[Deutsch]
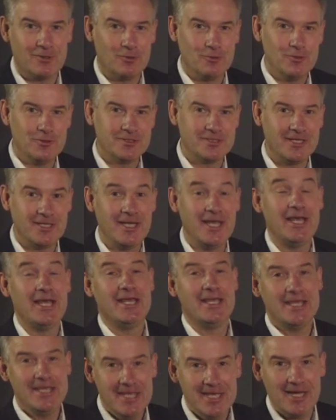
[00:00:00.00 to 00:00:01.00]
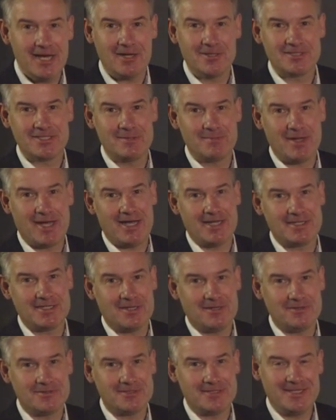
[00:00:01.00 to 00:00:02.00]
Grüße hier aus dem
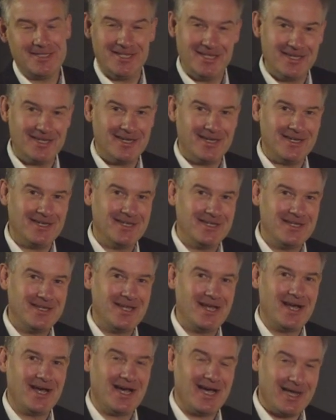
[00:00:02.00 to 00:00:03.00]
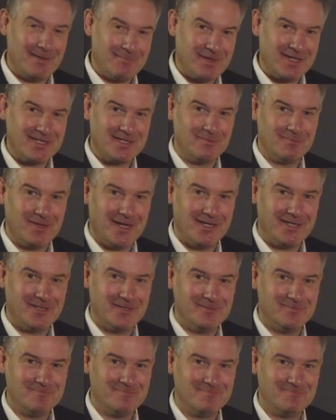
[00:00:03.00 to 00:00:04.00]
Rathaus Ihrer
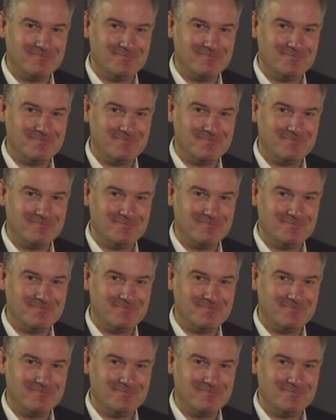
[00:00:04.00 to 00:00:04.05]
Heimatgemeinde.